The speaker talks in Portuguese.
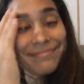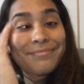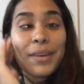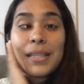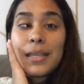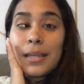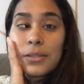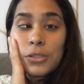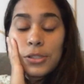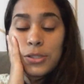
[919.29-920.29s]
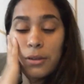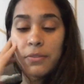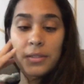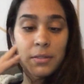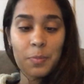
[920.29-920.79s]
Mas é isso, gente. Só
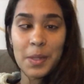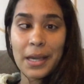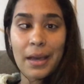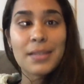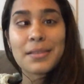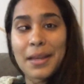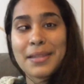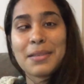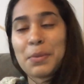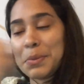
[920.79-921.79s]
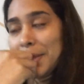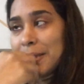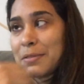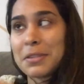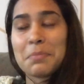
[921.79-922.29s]
vim explicar, esclarecer pra vocês as coisas.